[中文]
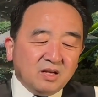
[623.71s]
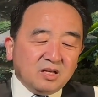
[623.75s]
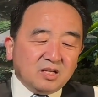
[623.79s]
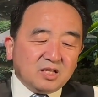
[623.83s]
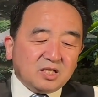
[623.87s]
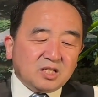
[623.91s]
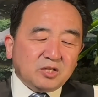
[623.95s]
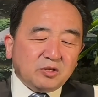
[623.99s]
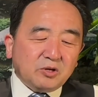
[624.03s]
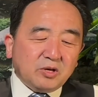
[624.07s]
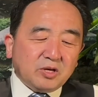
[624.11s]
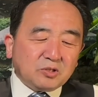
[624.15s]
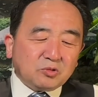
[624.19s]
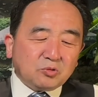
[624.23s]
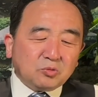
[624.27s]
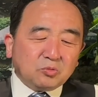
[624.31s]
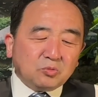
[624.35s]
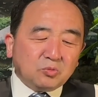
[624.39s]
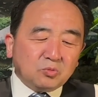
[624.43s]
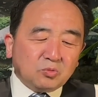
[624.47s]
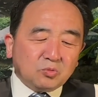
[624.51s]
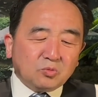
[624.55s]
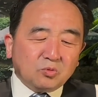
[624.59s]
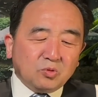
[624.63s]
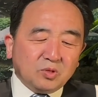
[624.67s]
十月
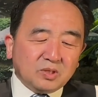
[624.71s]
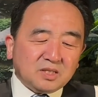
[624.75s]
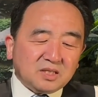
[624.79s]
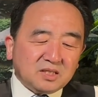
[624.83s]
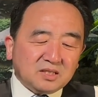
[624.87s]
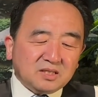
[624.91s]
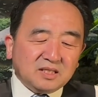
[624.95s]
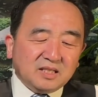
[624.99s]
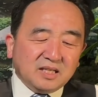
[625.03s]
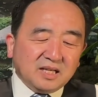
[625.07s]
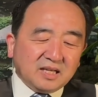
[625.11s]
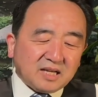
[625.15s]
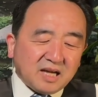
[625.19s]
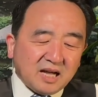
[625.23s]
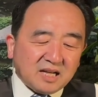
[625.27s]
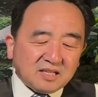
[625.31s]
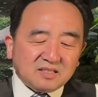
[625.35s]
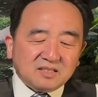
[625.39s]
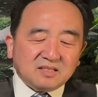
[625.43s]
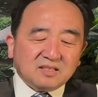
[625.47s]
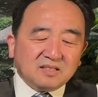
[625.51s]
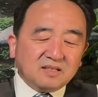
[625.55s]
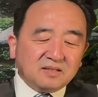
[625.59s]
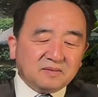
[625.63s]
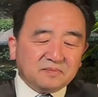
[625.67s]
初国庆节开
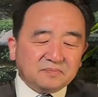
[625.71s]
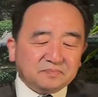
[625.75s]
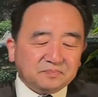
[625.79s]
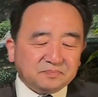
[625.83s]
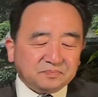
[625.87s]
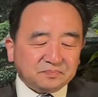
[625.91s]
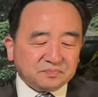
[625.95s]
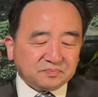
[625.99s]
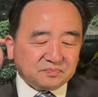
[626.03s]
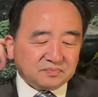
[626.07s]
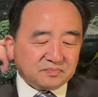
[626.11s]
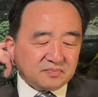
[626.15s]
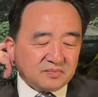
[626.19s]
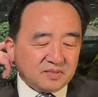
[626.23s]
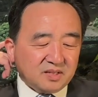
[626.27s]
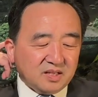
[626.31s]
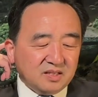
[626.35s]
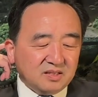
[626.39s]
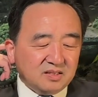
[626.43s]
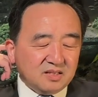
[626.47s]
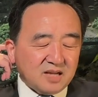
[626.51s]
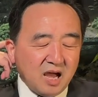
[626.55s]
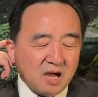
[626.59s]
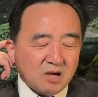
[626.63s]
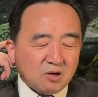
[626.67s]
始了，
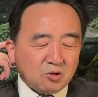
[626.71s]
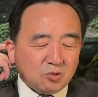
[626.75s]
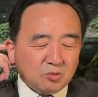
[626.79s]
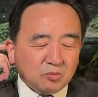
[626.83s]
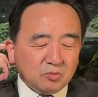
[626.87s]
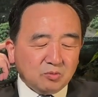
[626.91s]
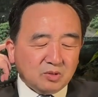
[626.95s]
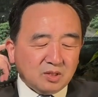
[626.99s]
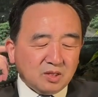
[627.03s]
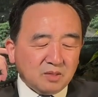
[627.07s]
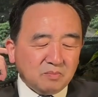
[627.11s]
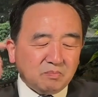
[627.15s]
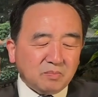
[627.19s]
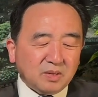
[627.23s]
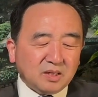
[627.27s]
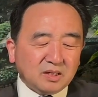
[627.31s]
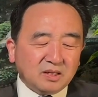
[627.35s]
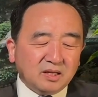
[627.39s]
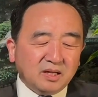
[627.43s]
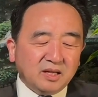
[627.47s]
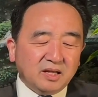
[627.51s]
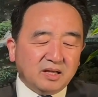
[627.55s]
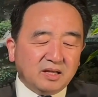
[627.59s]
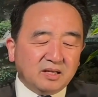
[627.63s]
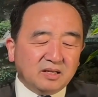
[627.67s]
然后很猛
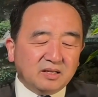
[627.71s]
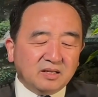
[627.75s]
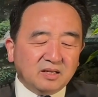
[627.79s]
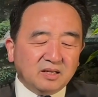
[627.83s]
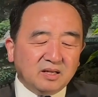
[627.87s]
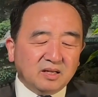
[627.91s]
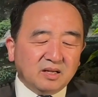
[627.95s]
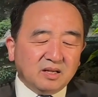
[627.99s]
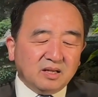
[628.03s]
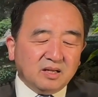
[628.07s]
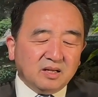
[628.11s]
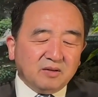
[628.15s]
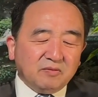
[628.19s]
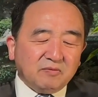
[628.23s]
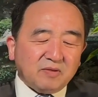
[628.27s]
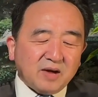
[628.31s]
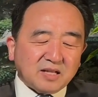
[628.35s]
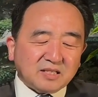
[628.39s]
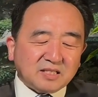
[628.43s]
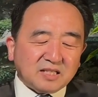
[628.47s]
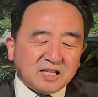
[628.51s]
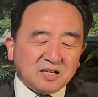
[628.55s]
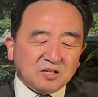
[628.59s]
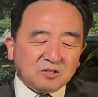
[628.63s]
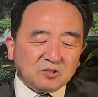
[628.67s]
烈，发
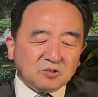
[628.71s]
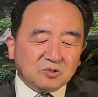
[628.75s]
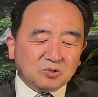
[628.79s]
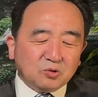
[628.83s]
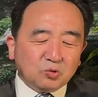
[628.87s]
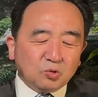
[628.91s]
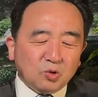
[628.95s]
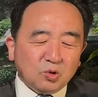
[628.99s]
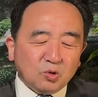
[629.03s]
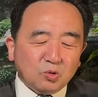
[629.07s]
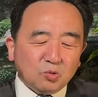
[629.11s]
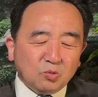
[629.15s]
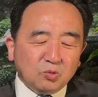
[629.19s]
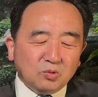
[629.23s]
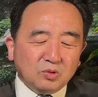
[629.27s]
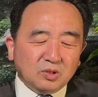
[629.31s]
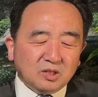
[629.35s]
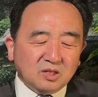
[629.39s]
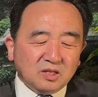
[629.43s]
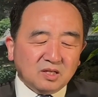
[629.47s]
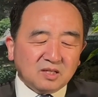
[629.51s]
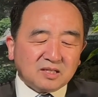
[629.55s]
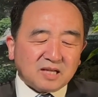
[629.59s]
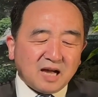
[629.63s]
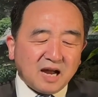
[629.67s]
现了很多混
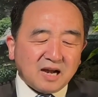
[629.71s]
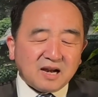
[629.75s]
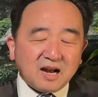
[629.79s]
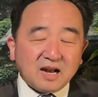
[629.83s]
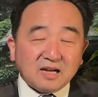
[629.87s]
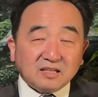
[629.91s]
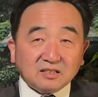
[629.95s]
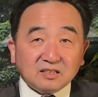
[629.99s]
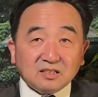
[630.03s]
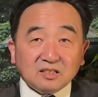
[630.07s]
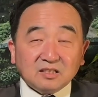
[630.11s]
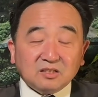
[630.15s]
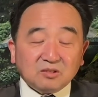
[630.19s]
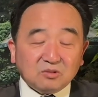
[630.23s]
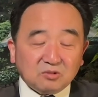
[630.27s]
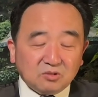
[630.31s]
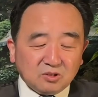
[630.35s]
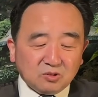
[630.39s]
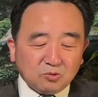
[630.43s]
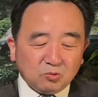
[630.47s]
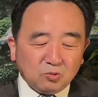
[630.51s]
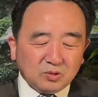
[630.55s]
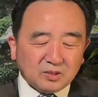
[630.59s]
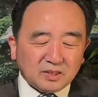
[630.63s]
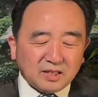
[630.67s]
合感染，这就是
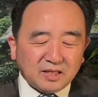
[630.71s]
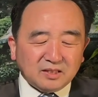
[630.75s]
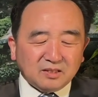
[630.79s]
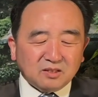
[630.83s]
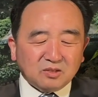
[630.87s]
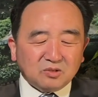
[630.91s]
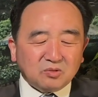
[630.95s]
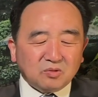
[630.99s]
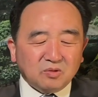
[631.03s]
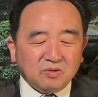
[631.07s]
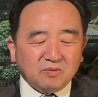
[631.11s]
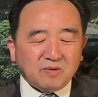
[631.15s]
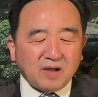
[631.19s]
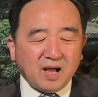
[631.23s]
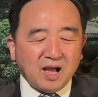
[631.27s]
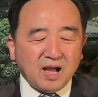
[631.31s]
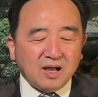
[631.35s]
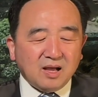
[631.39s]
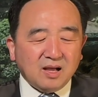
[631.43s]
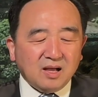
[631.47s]
国内的说法。